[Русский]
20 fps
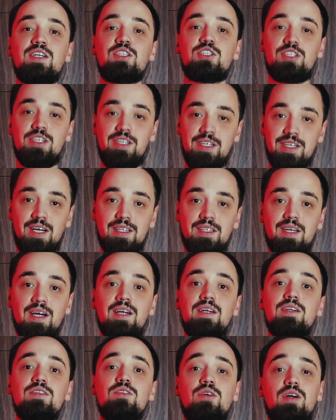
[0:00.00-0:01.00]
Шли
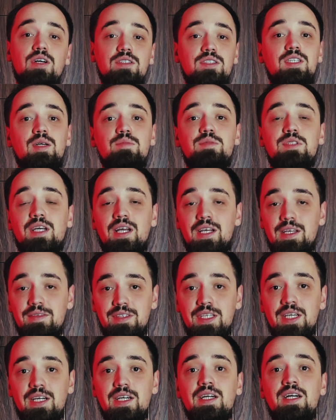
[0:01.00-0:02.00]
года, но концепция
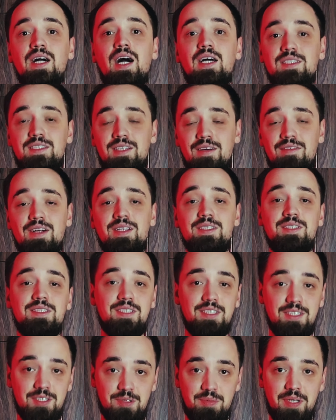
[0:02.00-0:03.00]
оливье оставалась
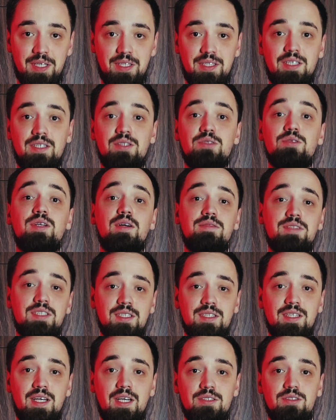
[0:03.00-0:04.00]
неизменной. Туда
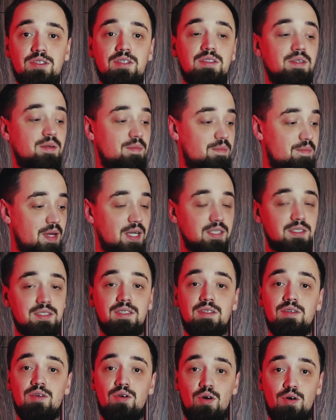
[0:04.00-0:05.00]
всегда идет
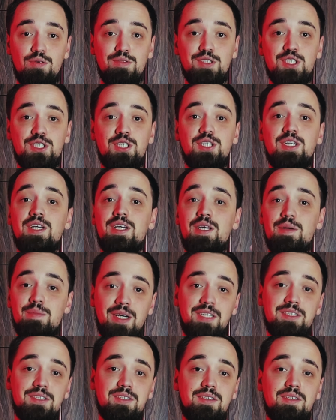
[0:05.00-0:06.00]
мясо, овощи и
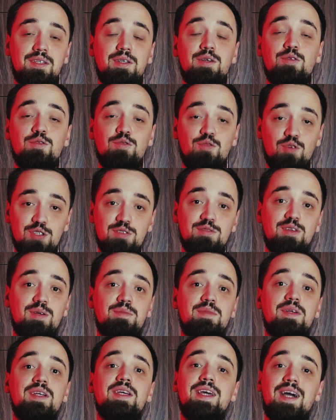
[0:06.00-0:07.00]
мазик. Вот
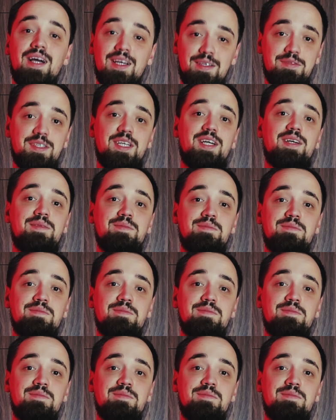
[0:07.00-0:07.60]
вам и оливье.